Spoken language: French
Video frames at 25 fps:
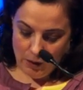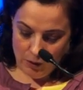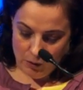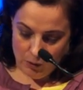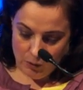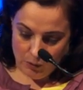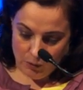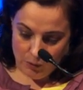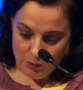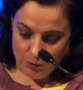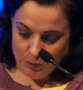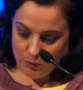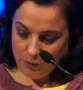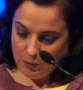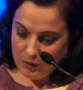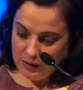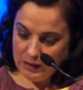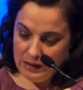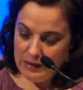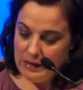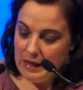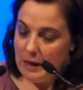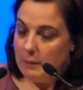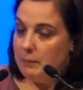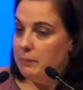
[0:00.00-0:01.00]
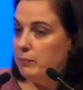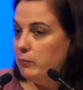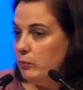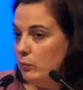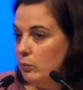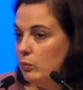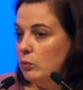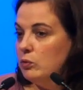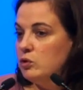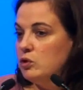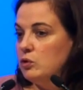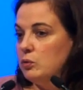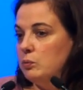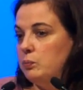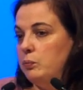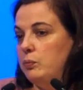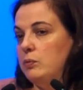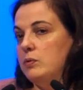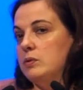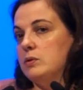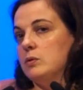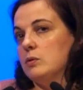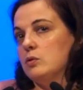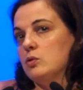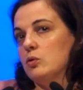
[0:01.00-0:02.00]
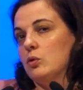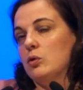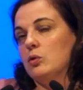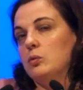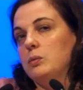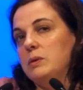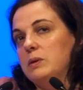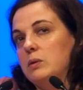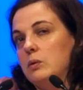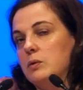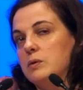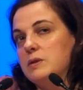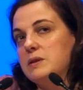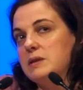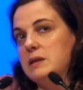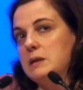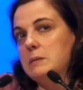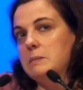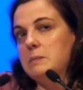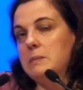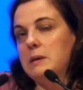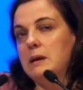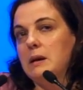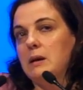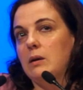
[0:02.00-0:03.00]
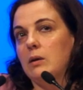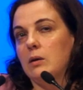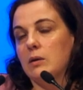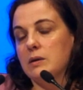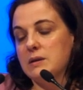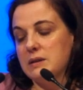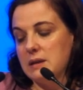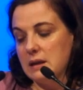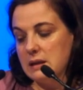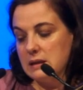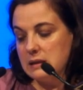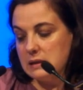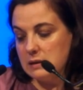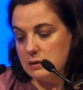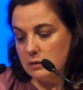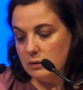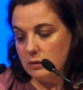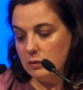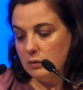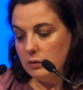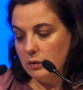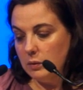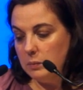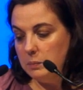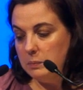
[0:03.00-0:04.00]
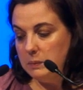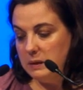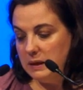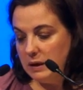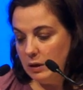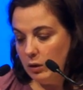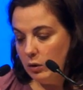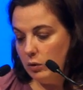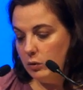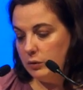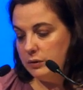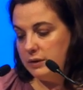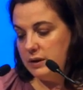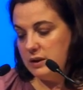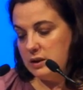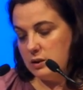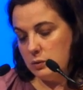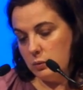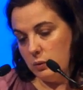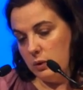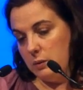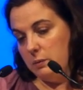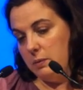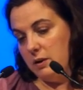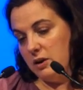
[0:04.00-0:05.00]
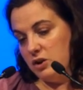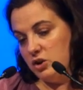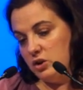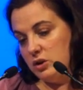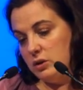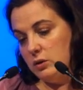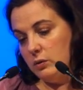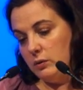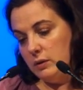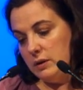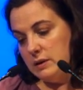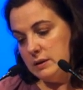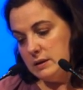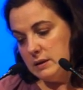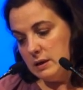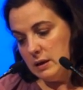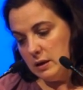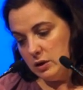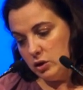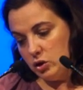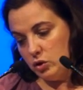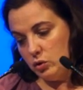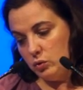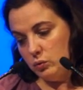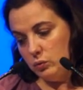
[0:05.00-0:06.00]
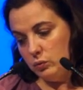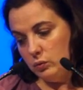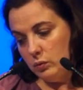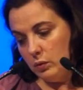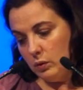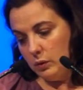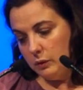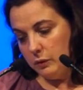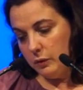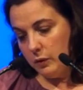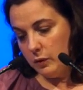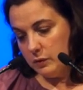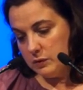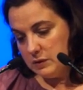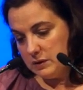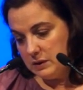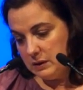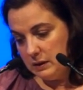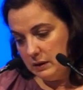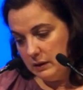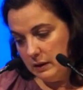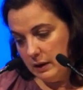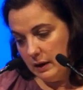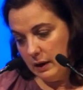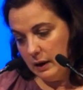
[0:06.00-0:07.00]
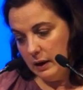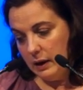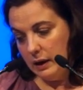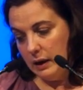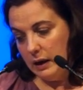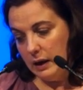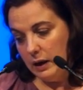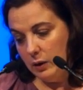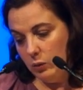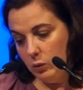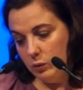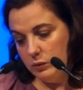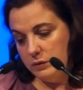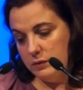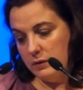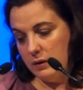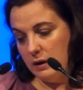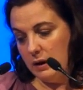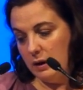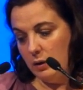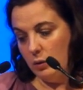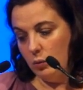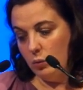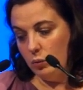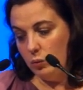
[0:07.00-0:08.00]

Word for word: Euh, il y a plus, plus aujourd'hui de 6 500 migrants qui sont hébergés dans les CHU euh, franciliens, à l'hôtel